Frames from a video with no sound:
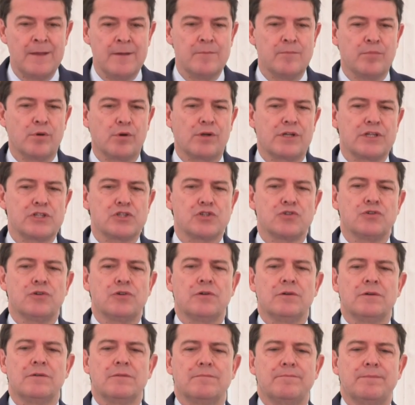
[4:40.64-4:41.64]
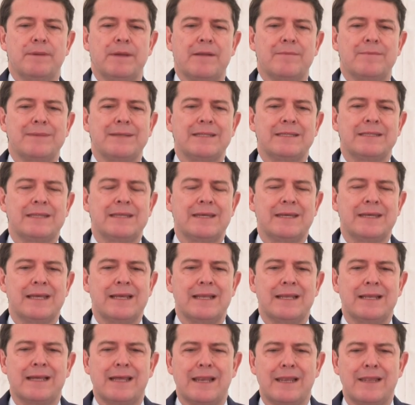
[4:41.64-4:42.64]
porque eso
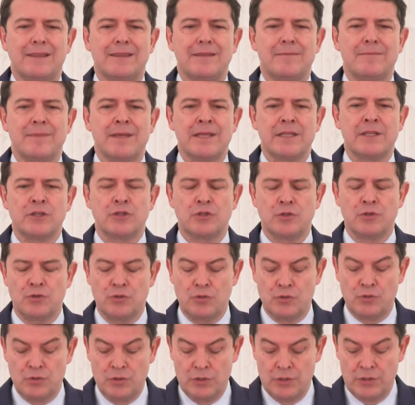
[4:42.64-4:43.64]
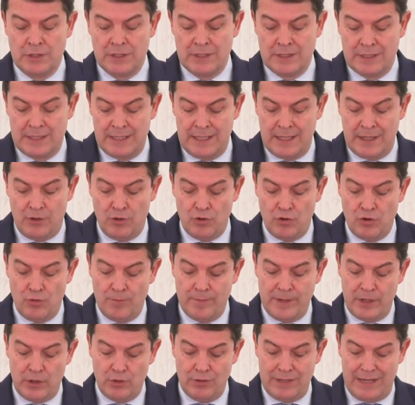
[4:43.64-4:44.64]
permite el crecimiento
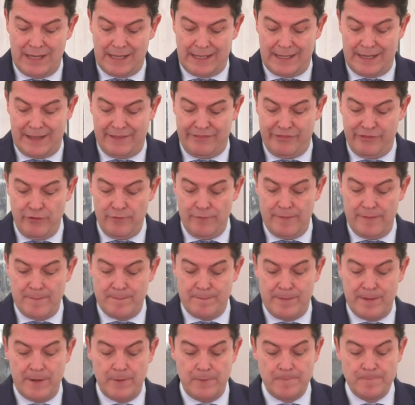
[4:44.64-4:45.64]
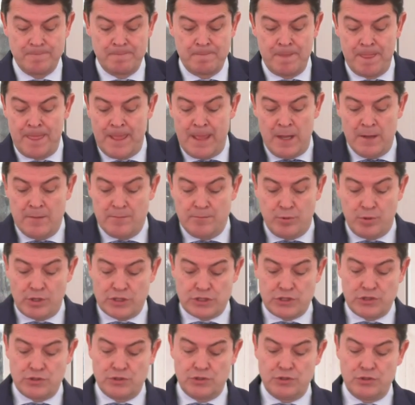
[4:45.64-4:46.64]
económico y la creación de empleo. Por
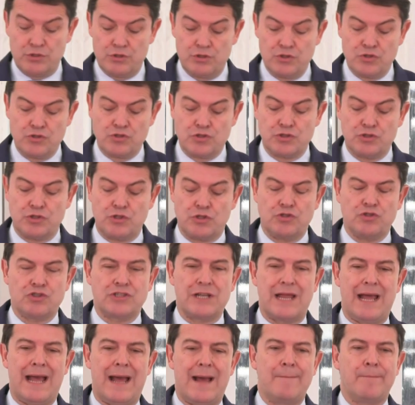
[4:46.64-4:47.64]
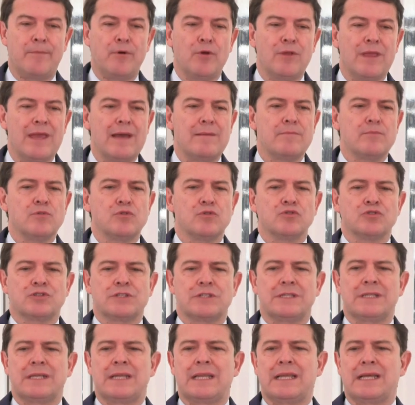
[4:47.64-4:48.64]
eso nosotros
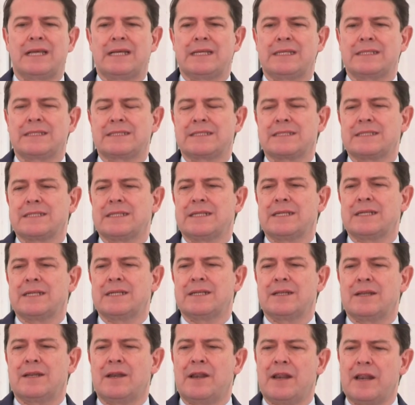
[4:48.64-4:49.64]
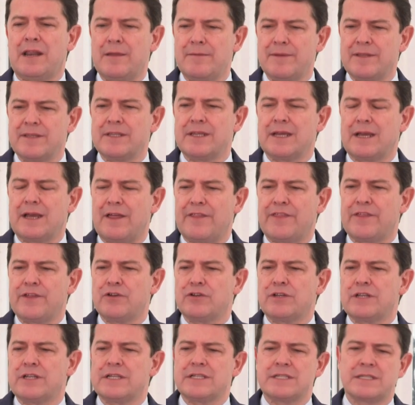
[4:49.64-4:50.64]
apoyamos las eh,
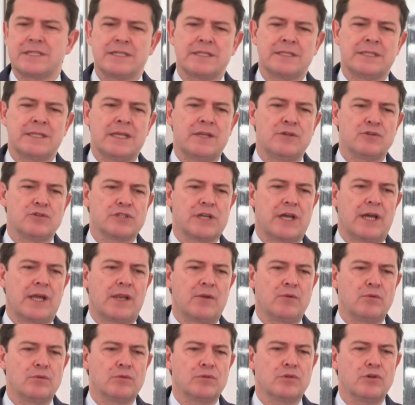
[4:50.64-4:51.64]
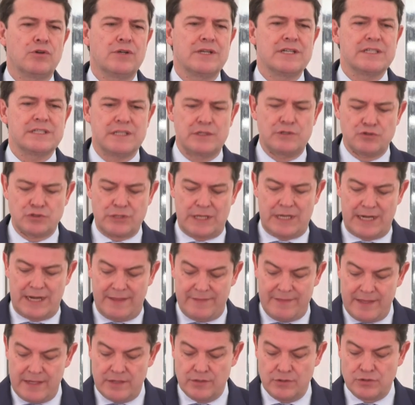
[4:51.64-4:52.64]
reivindicaciones de los agricultores, de los
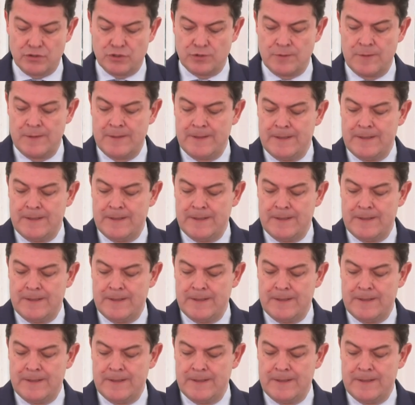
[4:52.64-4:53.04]
ganaderos.